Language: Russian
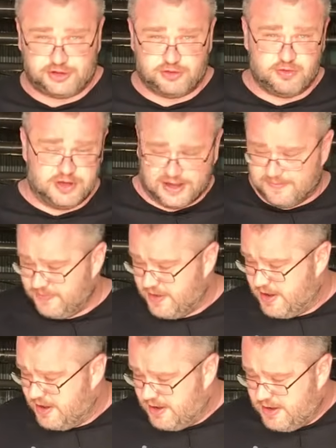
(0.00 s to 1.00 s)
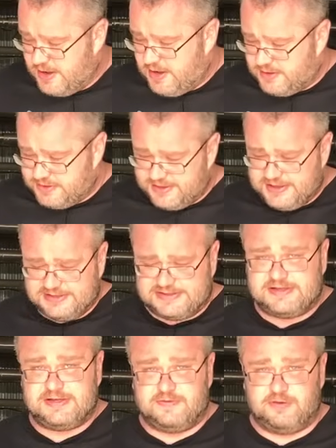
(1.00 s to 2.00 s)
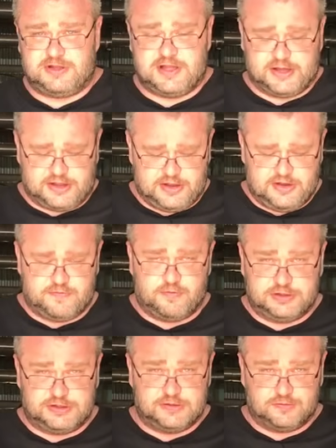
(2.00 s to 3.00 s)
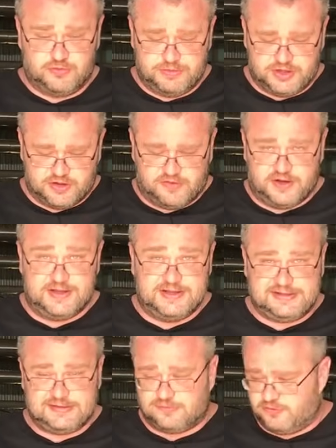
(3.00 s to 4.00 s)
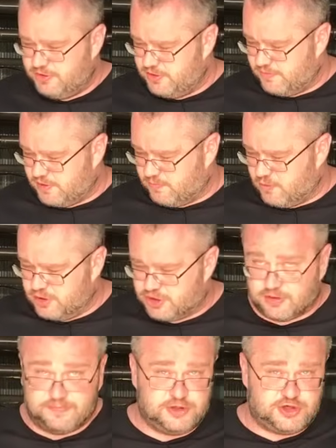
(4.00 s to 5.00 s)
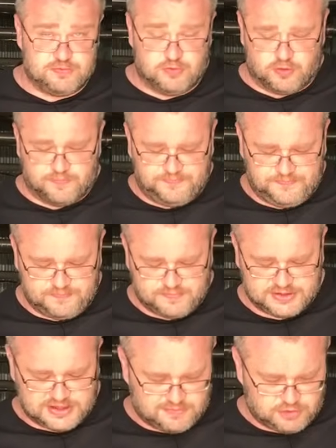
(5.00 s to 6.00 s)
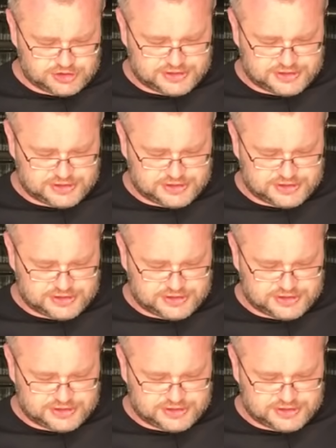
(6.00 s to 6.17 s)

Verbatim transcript: из чугуна есть вот такие вот силуминовые. И силуминовых больше. Почему? Потому